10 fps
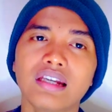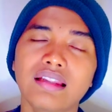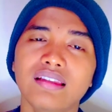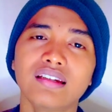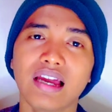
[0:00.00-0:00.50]

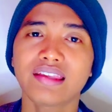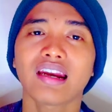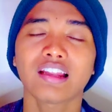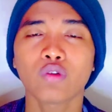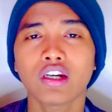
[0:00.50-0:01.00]
Dan
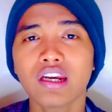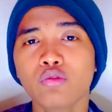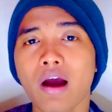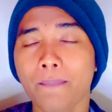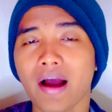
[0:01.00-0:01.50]
tidaknya Ratu
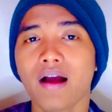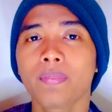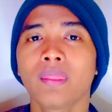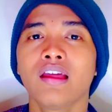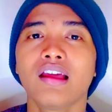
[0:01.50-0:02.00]
Adil itu apa?
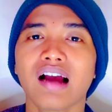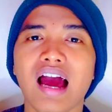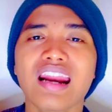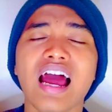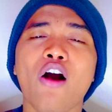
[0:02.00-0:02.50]

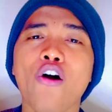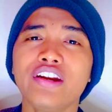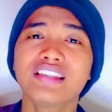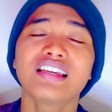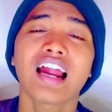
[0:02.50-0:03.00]
Karena
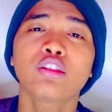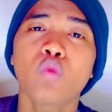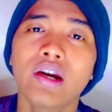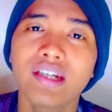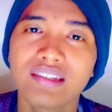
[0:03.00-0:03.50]
kondisi
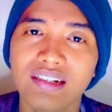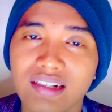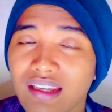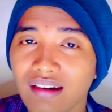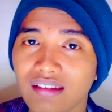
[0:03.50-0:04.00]
Ratu Adil
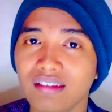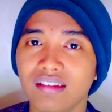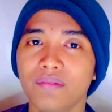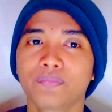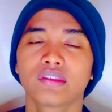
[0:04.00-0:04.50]

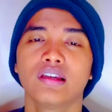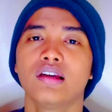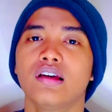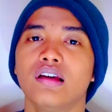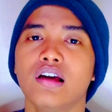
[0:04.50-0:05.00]
sendiri
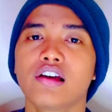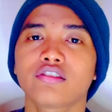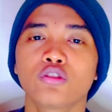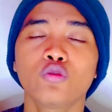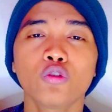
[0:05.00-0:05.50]

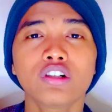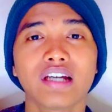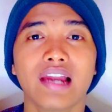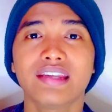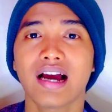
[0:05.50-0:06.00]
seturut
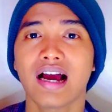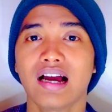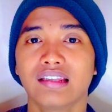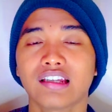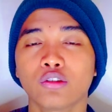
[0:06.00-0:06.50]
dengan yang
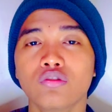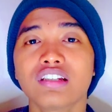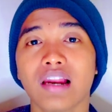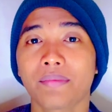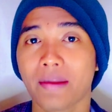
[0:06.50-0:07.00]

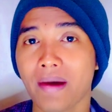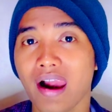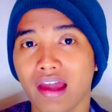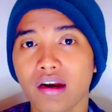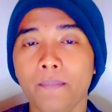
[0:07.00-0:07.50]
tertulis dalam
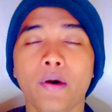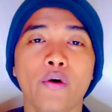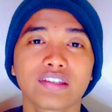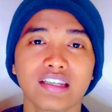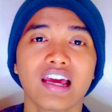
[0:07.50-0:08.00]
ramalan
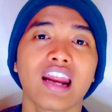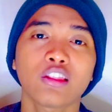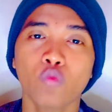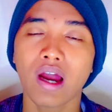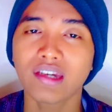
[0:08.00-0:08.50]
bahwasanya
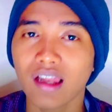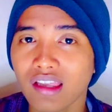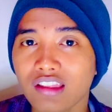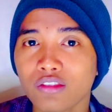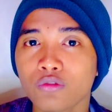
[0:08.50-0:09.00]
Ratu Adil
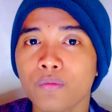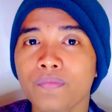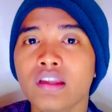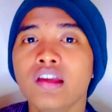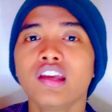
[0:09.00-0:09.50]
itu
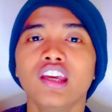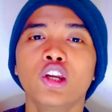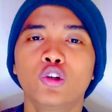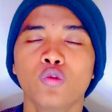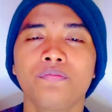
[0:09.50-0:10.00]

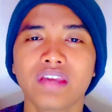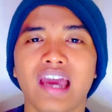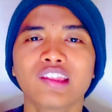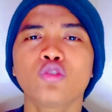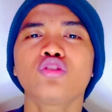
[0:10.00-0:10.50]

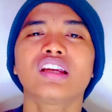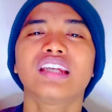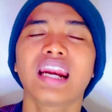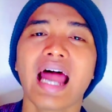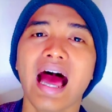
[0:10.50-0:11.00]
hidupnya itu
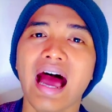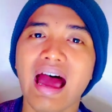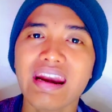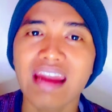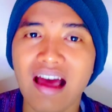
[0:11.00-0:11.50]

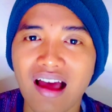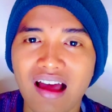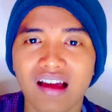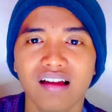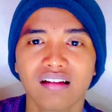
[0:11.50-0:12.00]

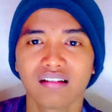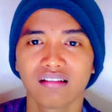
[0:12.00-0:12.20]
sederhana